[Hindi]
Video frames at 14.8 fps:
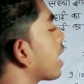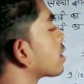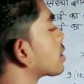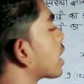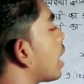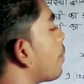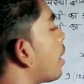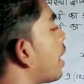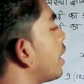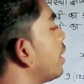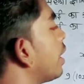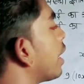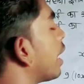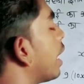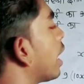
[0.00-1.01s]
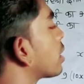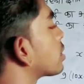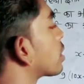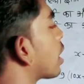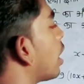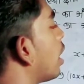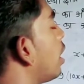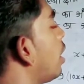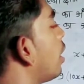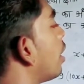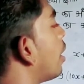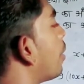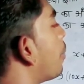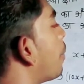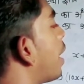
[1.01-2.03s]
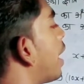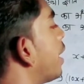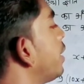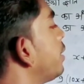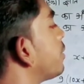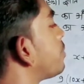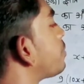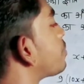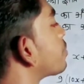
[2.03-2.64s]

एक्स का मान एक्स का मान